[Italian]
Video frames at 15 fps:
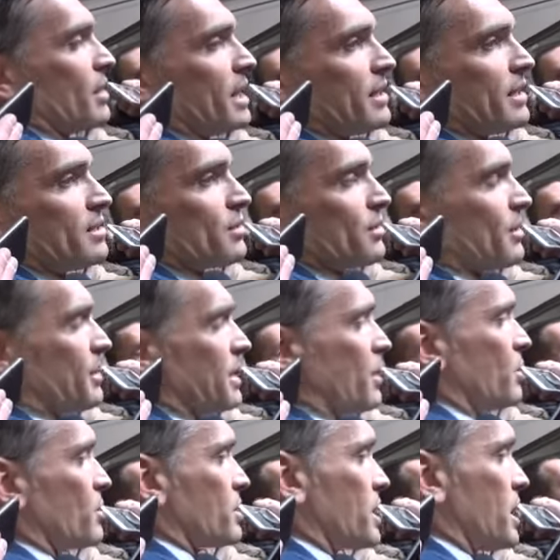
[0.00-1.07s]
dell'attenzione per
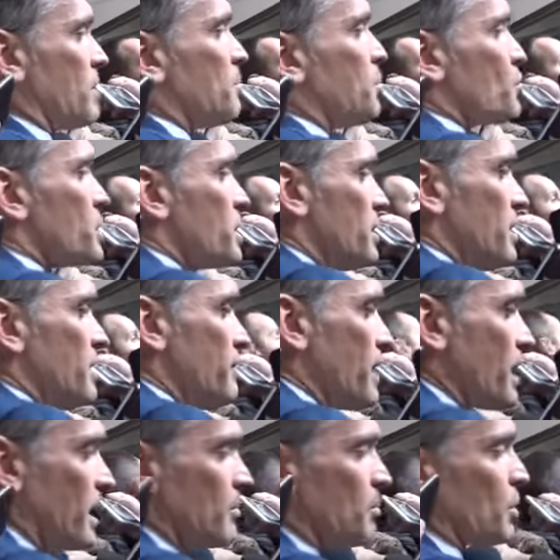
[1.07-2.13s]
cose
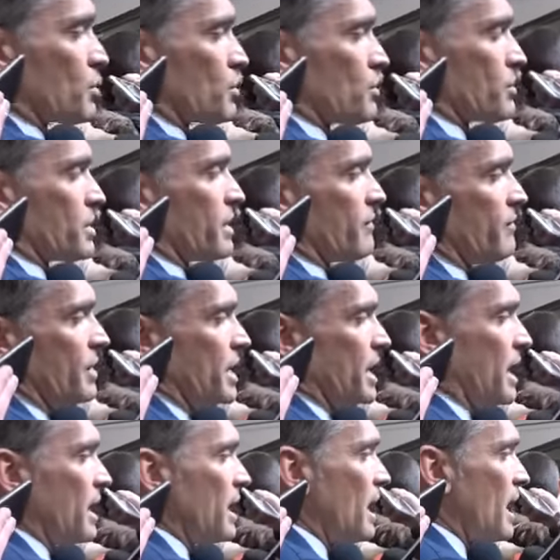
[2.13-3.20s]
positive che possono
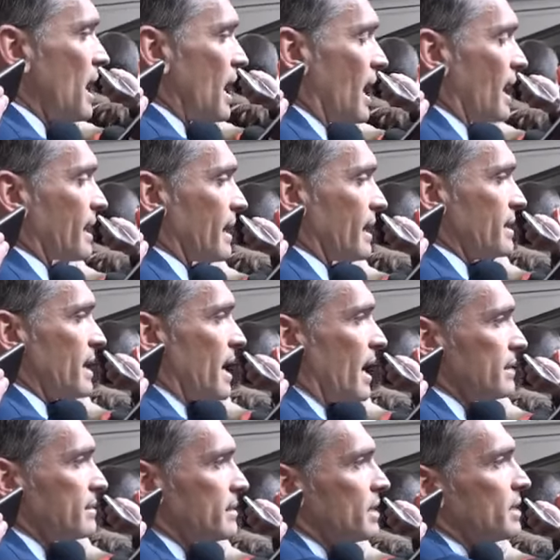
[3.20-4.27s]
servire anche agli
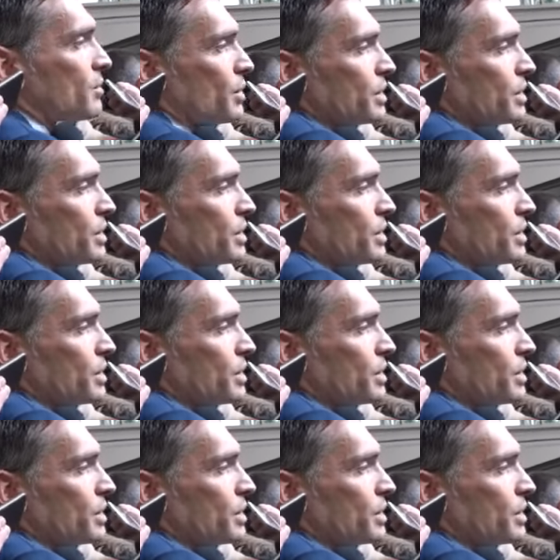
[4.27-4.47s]
altri,